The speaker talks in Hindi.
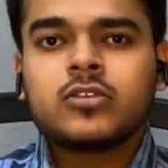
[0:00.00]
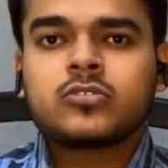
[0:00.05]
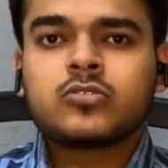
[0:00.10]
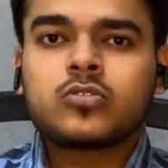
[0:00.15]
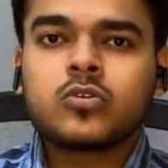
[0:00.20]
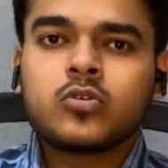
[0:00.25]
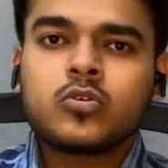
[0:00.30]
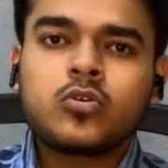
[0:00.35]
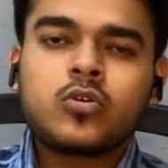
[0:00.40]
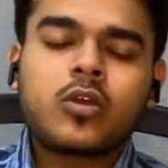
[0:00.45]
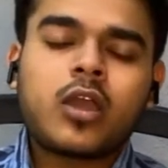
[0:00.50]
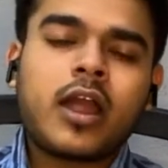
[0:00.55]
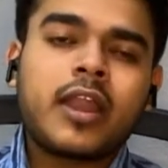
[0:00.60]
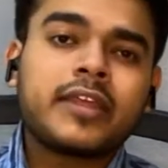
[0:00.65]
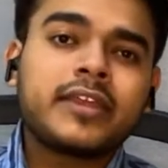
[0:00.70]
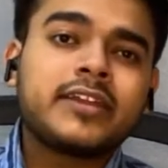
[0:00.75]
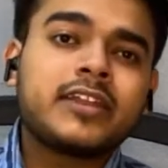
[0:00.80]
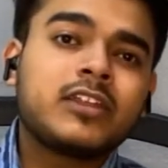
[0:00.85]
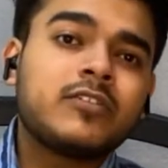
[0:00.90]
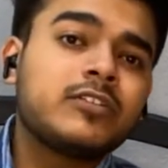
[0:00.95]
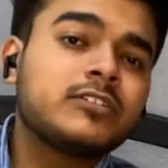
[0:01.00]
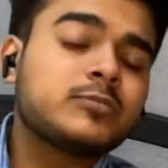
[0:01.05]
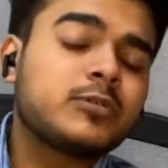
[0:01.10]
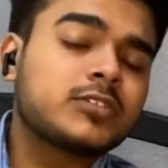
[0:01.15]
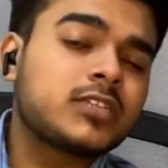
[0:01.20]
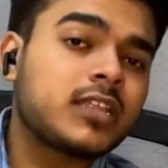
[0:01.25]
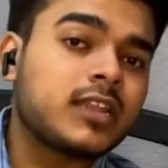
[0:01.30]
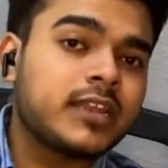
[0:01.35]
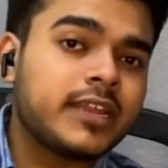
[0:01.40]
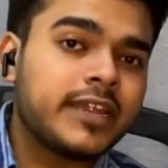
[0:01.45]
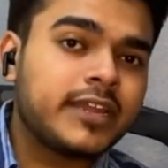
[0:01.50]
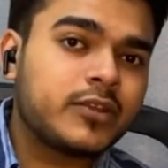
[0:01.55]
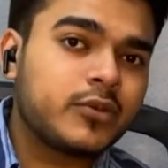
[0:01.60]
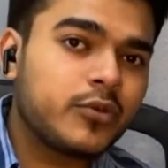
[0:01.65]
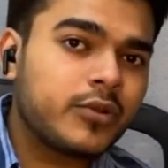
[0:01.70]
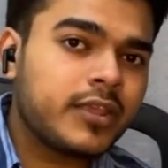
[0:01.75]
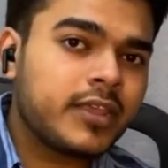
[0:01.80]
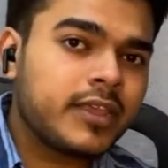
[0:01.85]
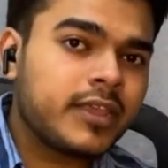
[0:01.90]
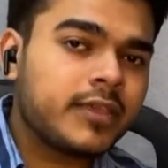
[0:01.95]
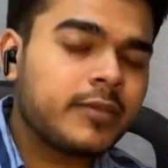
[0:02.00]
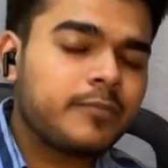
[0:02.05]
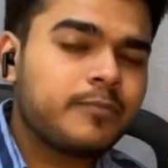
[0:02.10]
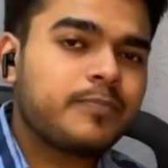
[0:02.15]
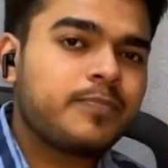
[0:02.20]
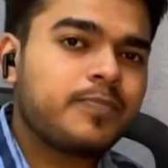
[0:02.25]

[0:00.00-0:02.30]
तो गाड़ी की डिलीवरीज बहुत ज़्यादा लेट हो रही हैं